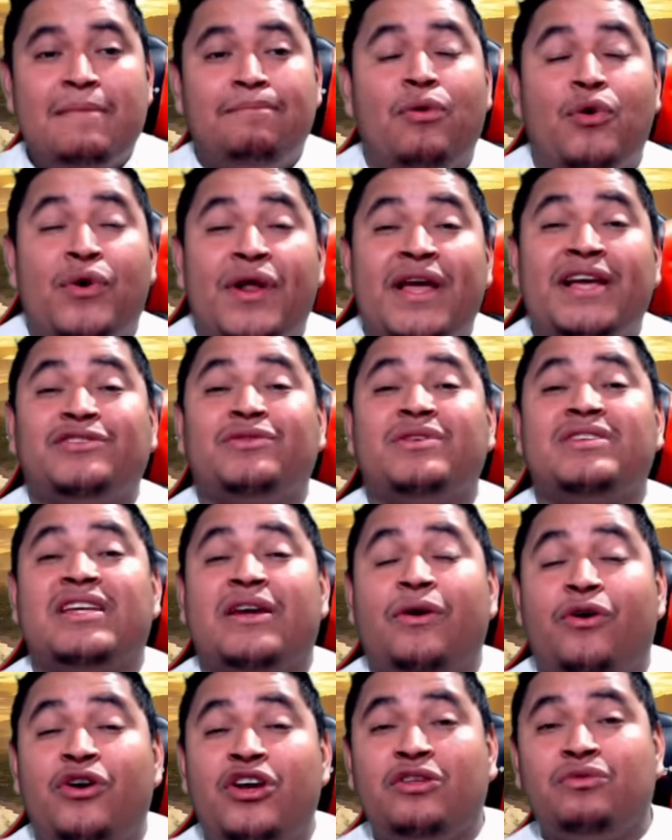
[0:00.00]
Por eso es
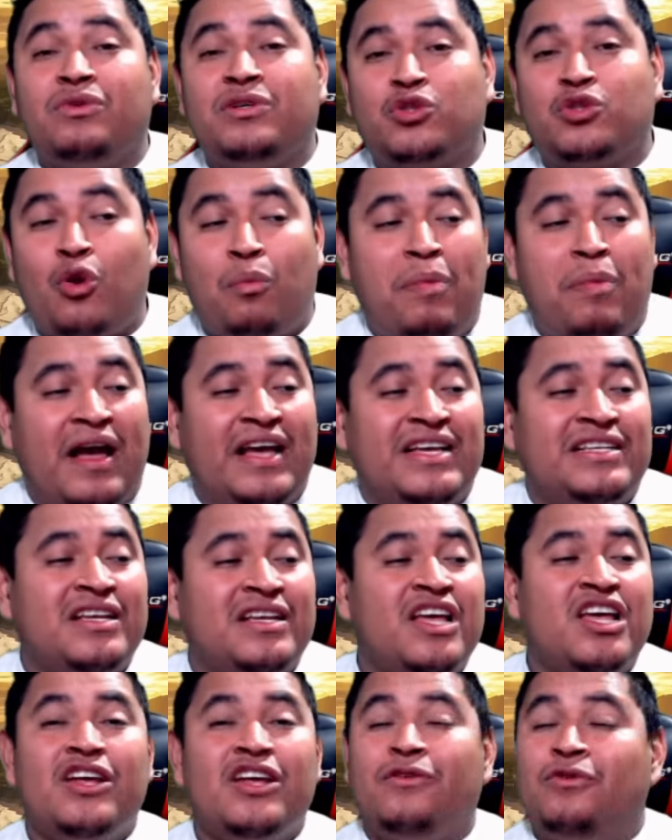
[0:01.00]
que hoy en nuestro país
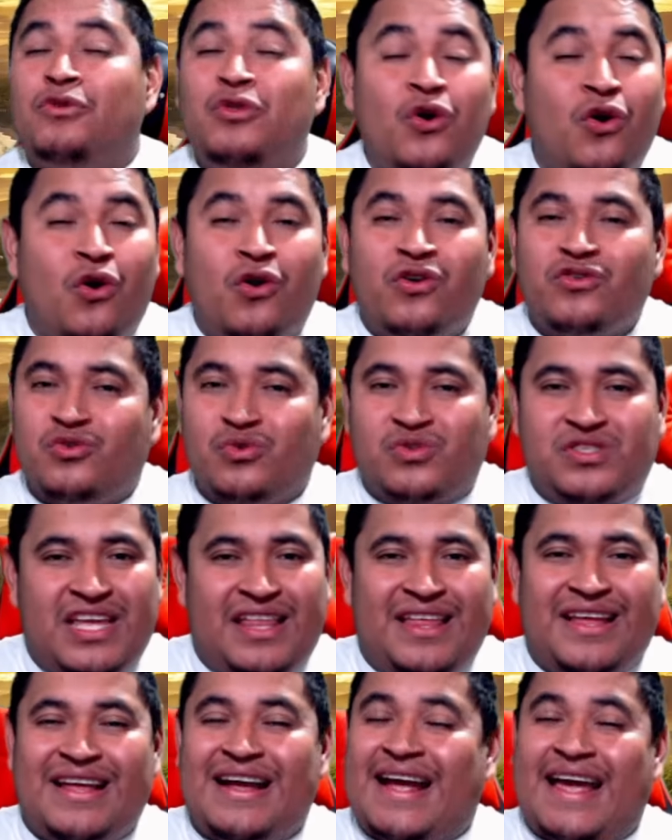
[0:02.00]
no
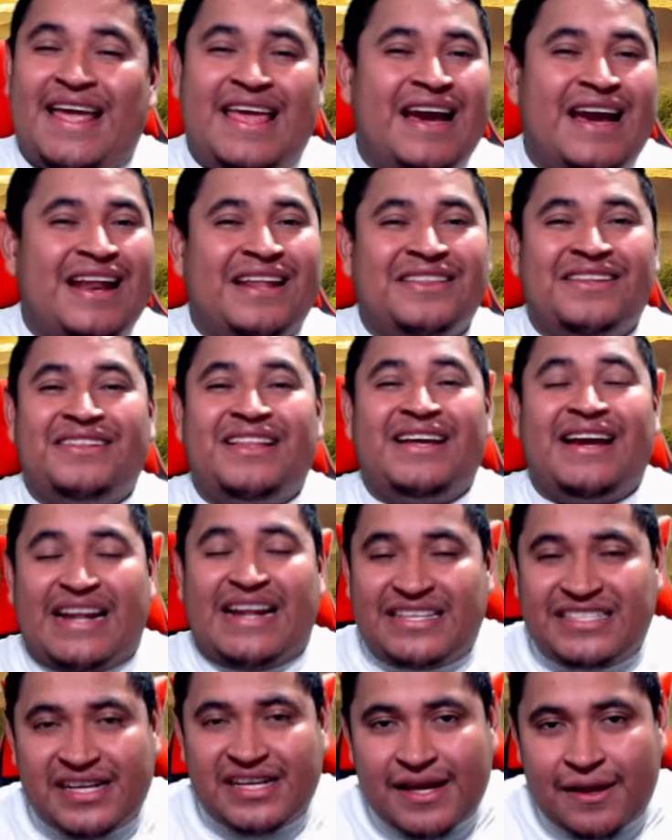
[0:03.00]
suceden aquellas grandes
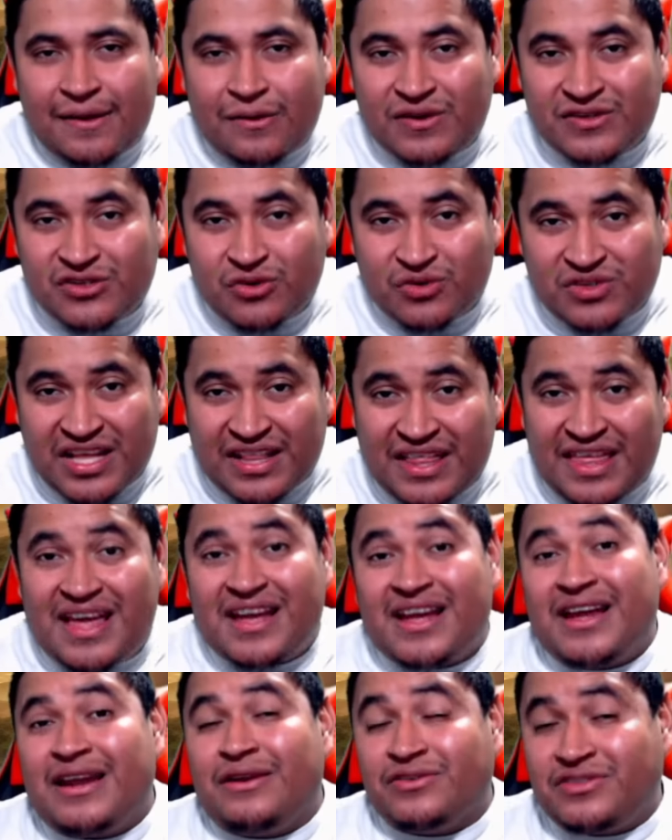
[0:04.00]
desgracias que
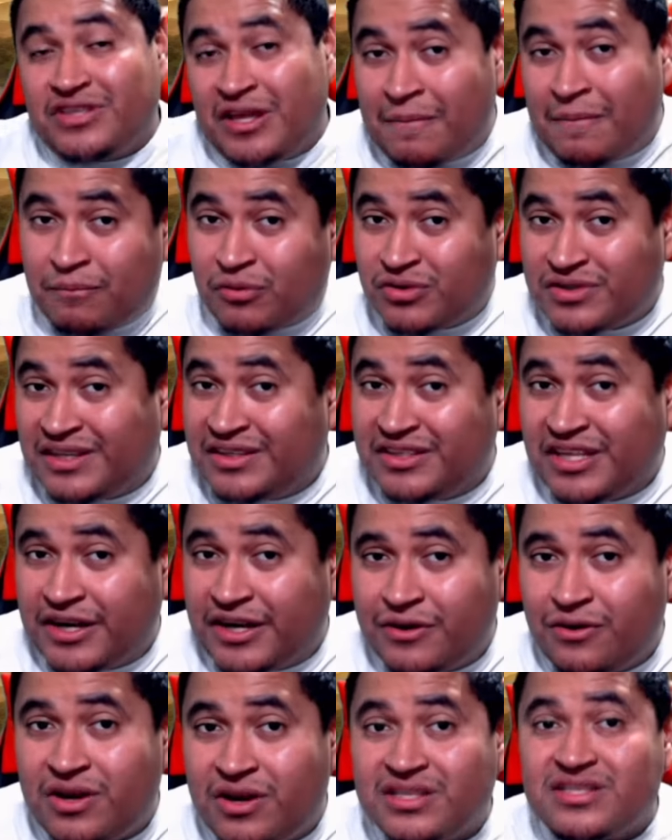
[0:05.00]
sucedían en los tiempos
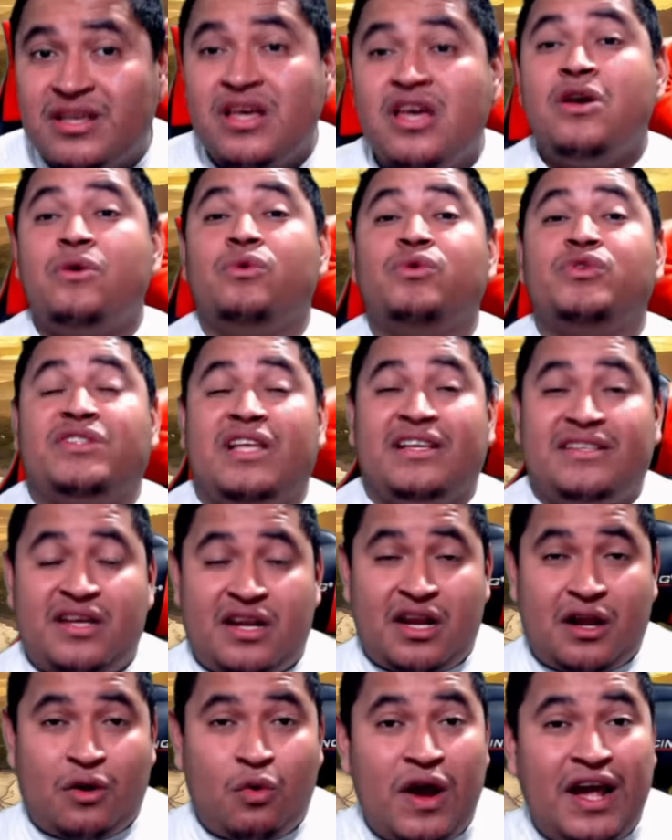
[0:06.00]
anteriores. Usted se
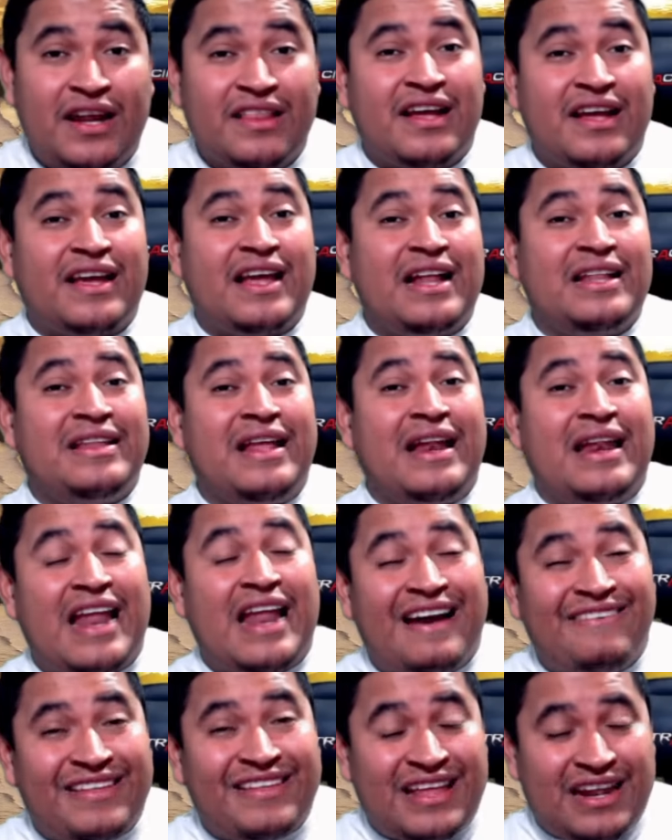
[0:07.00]
recuerda aquel
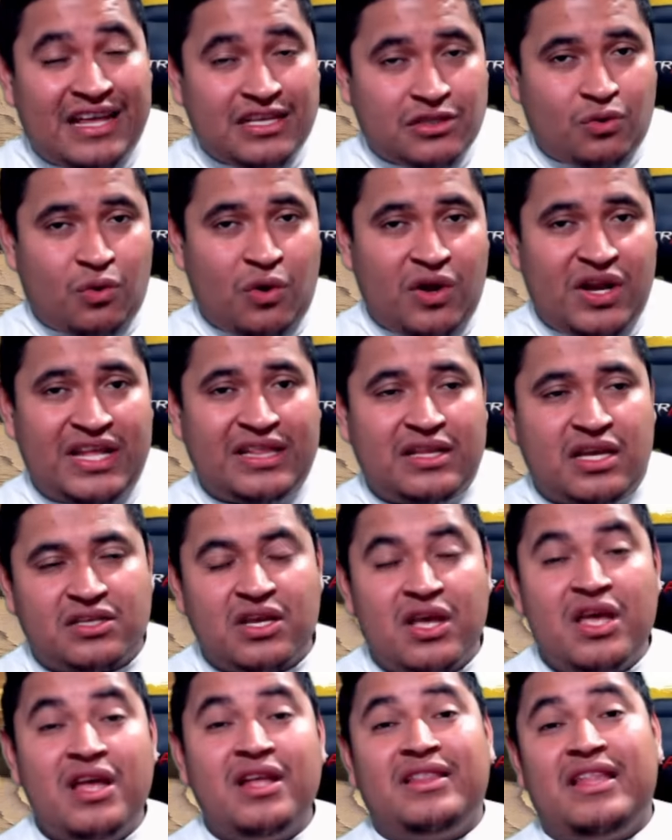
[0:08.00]
deslave de las colinas,
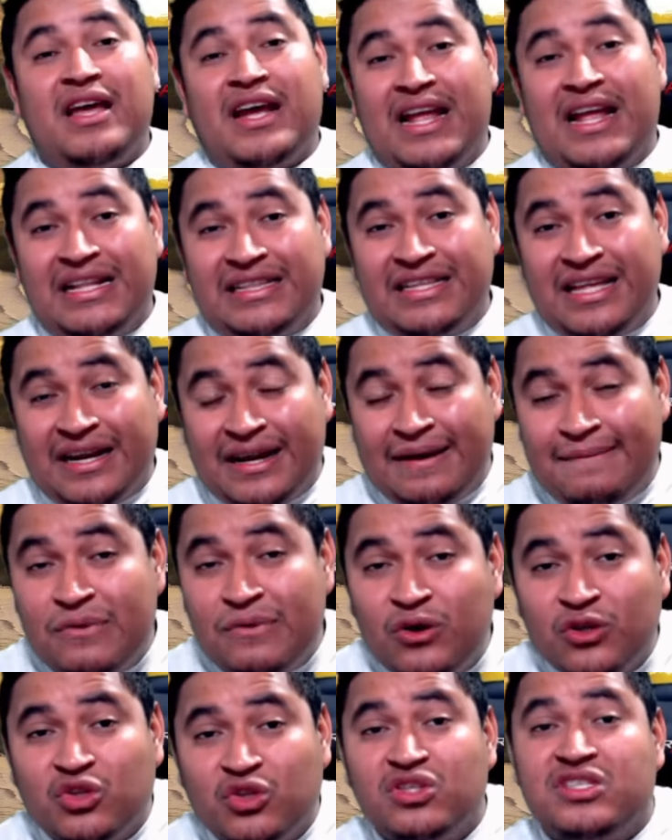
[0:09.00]
de aquel
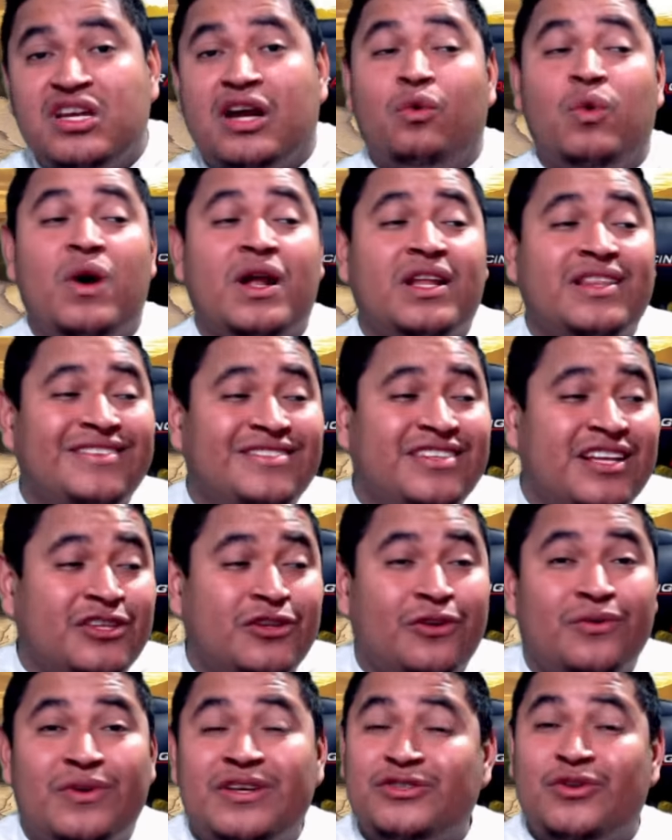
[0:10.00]
terremoto, ¿se acuerda usted
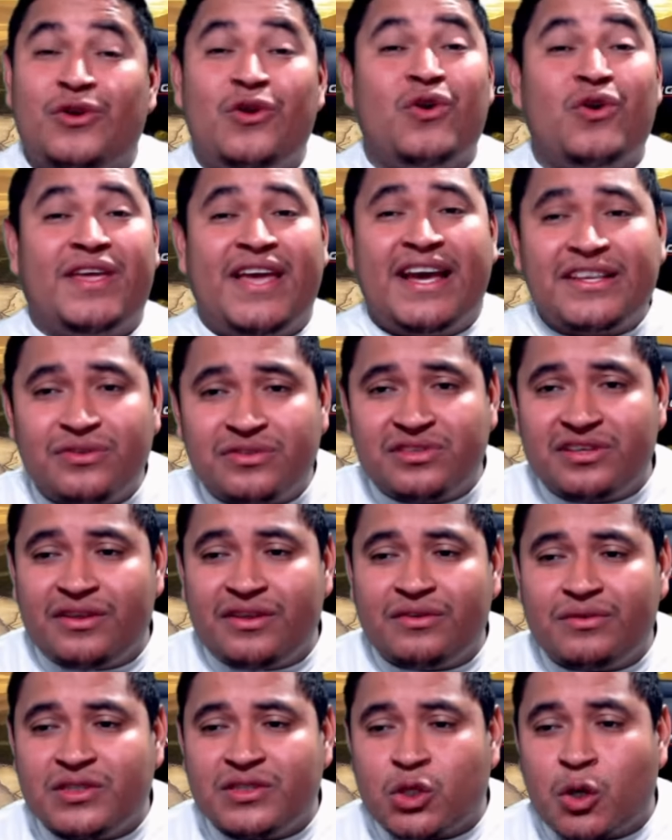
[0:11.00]
todo esto? Lo que ha sucedido
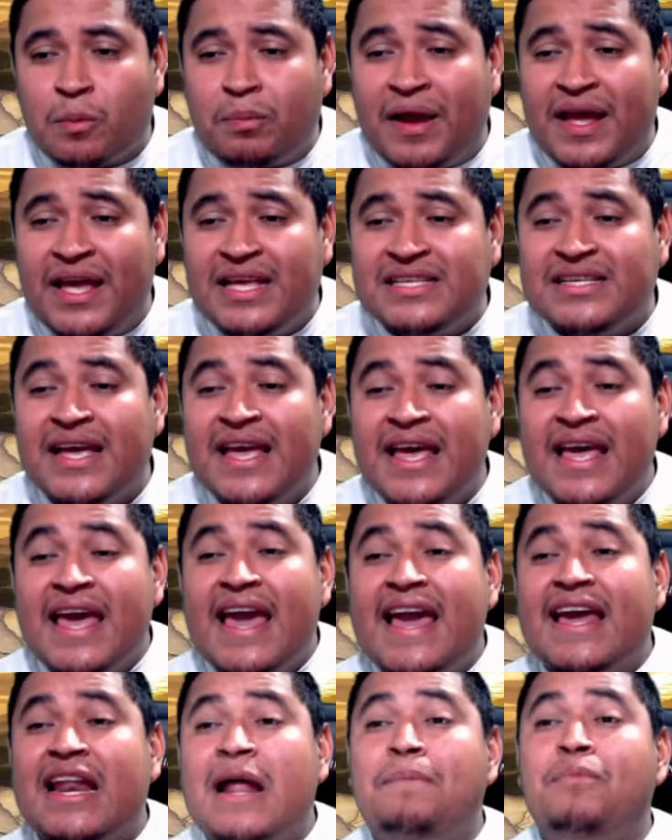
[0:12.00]
en nuestro país
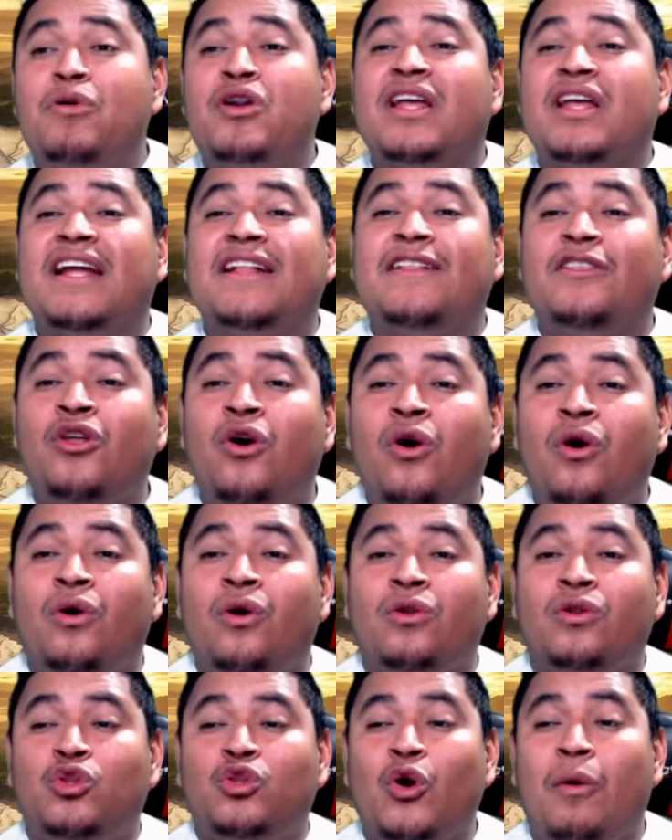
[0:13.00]
era porque
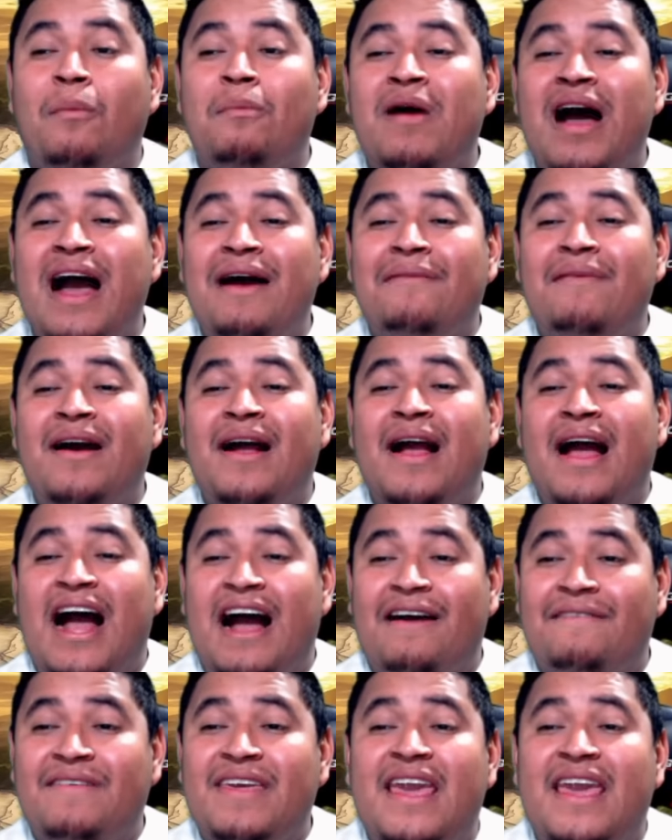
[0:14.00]
no tomaban
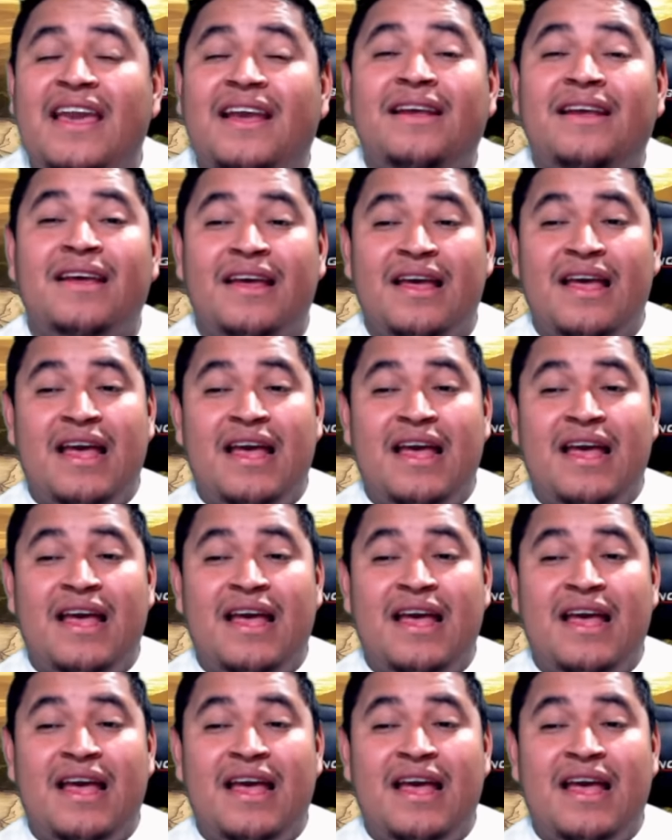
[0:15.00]
a bien